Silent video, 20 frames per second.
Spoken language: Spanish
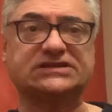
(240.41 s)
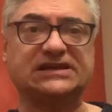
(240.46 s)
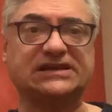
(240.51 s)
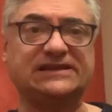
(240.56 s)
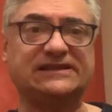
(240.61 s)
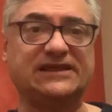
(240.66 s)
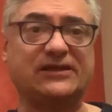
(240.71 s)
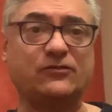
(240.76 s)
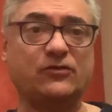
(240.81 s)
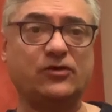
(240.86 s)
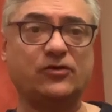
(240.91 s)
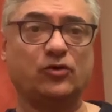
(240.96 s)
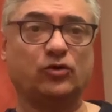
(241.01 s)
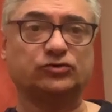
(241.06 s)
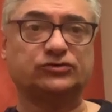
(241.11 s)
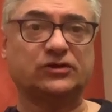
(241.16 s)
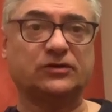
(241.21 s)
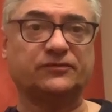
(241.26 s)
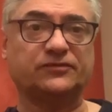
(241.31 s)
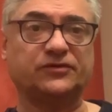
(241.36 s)
salida y no hay
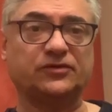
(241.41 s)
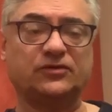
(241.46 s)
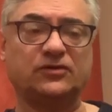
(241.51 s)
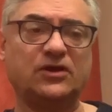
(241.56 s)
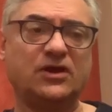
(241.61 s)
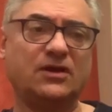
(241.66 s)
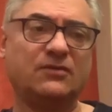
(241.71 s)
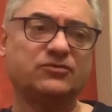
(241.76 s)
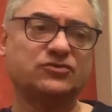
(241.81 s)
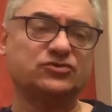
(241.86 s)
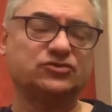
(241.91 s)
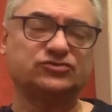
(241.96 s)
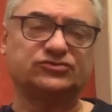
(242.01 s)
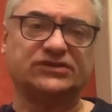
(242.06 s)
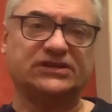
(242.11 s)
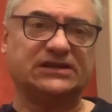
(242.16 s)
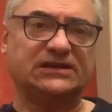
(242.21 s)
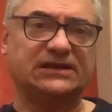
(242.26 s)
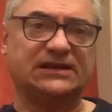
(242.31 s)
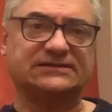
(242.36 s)
otra opción, pues nos
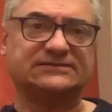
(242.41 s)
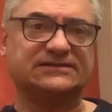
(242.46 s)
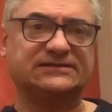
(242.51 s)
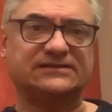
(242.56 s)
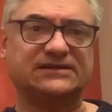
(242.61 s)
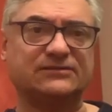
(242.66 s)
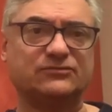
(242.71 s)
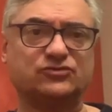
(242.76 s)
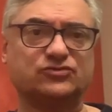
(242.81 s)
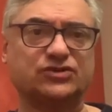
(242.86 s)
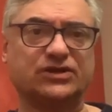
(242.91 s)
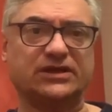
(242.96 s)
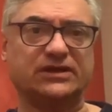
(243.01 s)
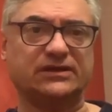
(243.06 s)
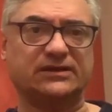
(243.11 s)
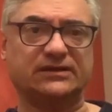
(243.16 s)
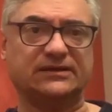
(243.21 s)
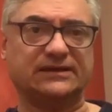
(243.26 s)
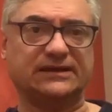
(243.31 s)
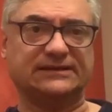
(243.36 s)
las tendremos
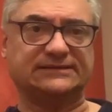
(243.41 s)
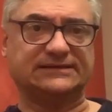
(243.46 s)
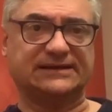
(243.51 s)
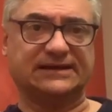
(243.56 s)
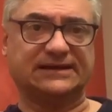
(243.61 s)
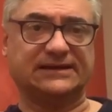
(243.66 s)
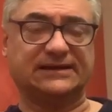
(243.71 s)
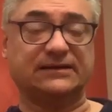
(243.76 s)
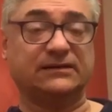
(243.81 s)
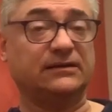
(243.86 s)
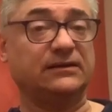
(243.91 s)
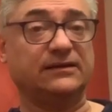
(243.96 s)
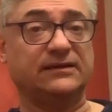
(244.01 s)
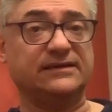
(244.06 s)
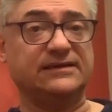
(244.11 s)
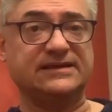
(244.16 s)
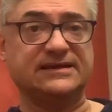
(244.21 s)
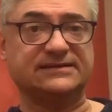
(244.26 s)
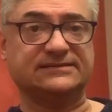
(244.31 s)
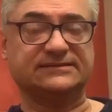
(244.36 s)
que, que tragar.
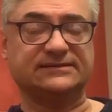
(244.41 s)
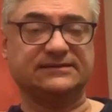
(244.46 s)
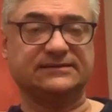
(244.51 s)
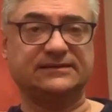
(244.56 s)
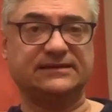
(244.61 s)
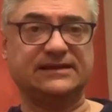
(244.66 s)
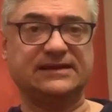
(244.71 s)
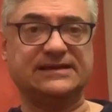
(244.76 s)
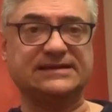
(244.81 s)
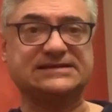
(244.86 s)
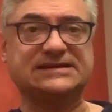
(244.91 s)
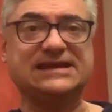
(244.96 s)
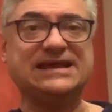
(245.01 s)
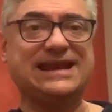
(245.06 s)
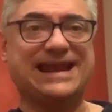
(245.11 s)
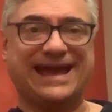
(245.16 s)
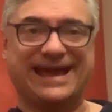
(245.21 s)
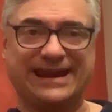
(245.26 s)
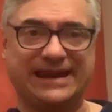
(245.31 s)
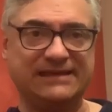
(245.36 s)
Y ya está. Es
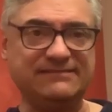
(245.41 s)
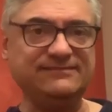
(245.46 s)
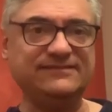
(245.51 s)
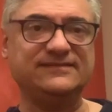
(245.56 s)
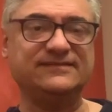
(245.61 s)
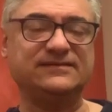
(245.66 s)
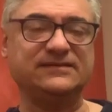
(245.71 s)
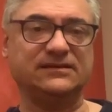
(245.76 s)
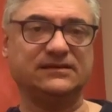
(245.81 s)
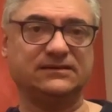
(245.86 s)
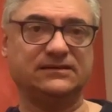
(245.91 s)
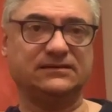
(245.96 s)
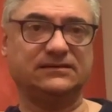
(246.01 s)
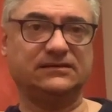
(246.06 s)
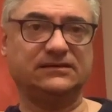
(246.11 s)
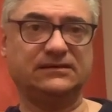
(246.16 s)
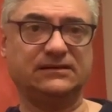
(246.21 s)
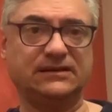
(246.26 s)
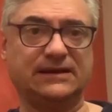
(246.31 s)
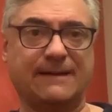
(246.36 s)
que la herencia,
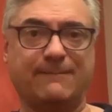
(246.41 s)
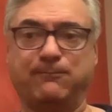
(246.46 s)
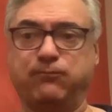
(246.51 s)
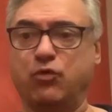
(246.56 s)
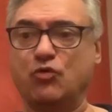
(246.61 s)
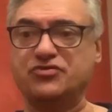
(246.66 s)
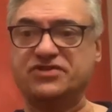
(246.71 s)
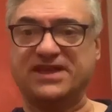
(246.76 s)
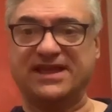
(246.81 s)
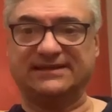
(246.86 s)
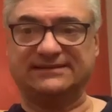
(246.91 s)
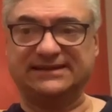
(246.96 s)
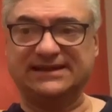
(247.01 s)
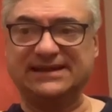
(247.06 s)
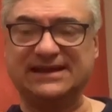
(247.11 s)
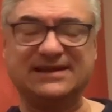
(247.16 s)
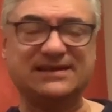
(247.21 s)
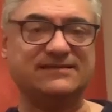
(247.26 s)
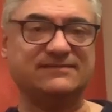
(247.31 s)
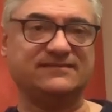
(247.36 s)
la
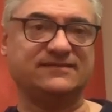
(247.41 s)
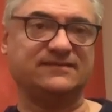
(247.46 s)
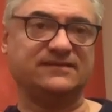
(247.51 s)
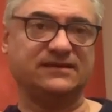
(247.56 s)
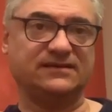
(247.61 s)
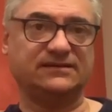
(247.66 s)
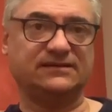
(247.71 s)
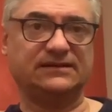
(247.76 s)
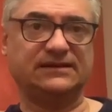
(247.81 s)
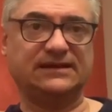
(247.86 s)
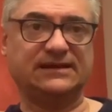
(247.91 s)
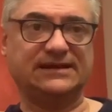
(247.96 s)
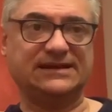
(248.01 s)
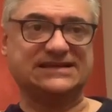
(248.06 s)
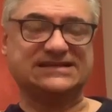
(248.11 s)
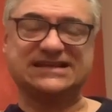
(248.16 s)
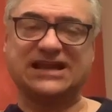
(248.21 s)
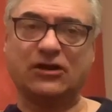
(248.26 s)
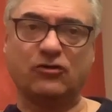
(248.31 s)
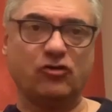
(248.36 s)
puñetera herencia,
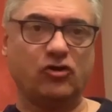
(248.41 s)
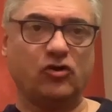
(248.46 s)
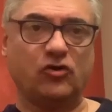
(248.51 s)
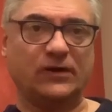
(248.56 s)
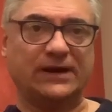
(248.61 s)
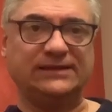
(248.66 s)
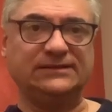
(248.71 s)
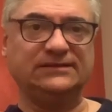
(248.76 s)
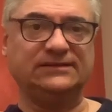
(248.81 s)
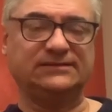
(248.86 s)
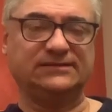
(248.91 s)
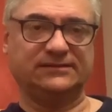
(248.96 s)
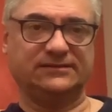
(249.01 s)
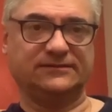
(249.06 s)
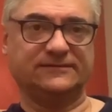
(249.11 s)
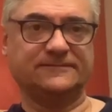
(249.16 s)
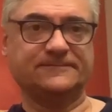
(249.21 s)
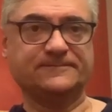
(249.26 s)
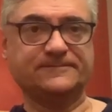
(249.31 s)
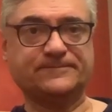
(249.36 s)
es acojonante
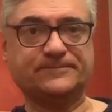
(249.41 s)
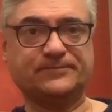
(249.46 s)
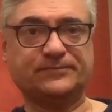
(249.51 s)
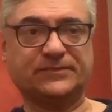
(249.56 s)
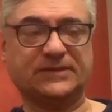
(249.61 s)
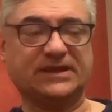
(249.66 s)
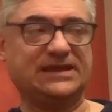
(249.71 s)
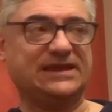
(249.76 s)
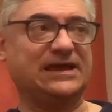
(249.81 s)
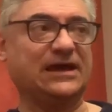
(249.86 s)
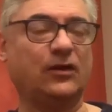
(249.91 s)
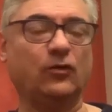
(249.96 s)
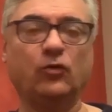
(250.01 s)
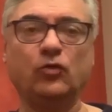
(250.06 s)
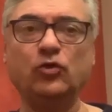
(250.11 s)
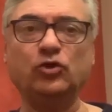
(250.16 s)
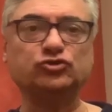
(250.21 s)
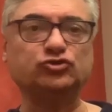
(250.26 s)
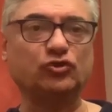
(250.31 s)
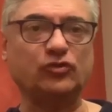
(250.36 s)
y que
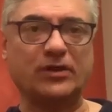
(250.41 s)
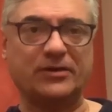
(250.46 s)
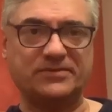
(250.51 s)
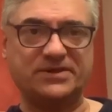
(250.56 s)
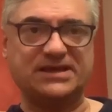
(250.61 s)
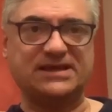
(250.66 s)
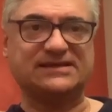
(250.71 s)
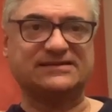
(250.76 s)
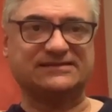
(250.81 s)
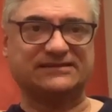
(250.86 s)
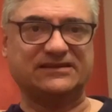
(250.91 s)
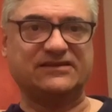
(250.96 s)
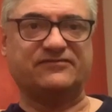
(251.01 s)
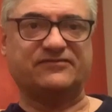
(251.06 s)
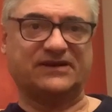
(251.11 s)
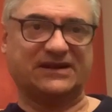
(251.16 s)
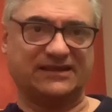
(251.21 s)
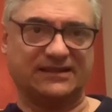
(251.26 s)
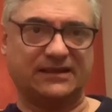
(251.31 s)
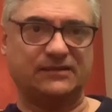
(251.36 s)
alguno todavía esté
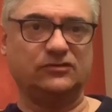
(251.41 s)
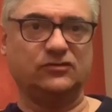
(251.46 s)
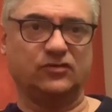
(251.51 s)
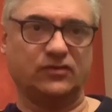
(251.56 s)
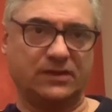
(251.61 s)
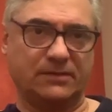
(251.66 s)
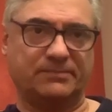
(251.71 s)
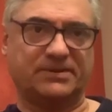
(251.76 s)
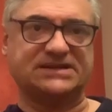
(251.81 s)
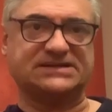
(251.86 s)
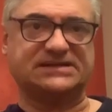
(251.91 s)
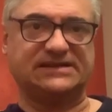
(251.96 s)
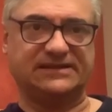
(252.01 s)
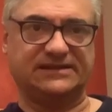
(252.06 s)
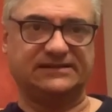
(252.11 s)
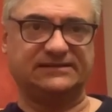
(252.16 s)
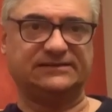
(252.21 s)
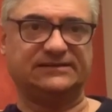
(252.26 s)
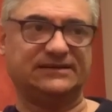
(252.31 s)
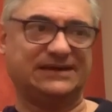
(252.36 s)
fardando de
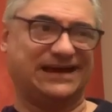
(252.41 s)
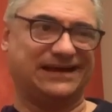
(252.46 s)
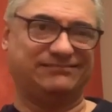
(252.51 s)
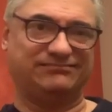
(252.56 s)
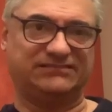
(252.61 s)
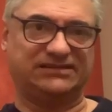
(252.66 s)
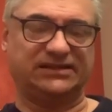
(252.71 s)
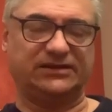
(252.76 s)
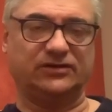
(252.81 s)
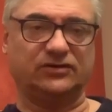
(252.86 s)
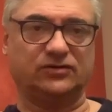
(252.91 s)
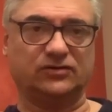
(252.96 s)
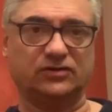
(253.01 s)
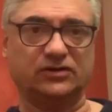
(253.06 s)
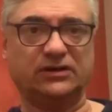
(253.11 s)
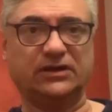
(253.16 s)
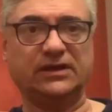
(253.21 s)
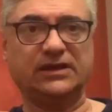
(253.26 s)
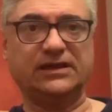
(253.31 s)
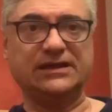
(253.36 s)
presidente
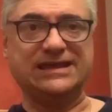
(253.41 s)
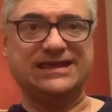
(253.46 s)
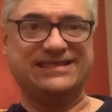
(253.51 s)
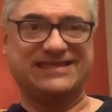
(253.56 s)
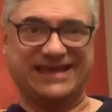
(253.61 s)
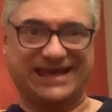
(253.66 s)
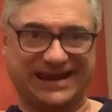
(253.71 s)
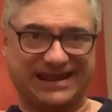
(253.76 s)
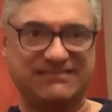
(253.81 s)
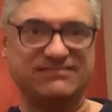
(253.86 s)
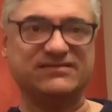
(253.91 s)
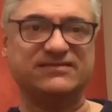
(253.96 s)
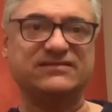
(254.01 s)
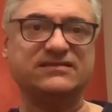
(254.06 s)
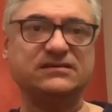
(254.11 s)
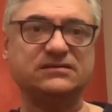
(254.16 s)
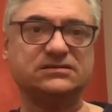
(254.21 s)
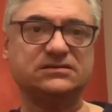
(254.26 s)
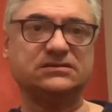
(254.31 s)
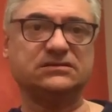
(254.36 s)
anterior y de
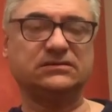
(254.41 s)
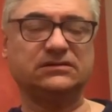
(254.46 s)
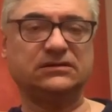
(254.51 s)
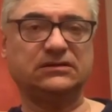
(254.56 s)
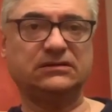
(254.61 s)
herencias,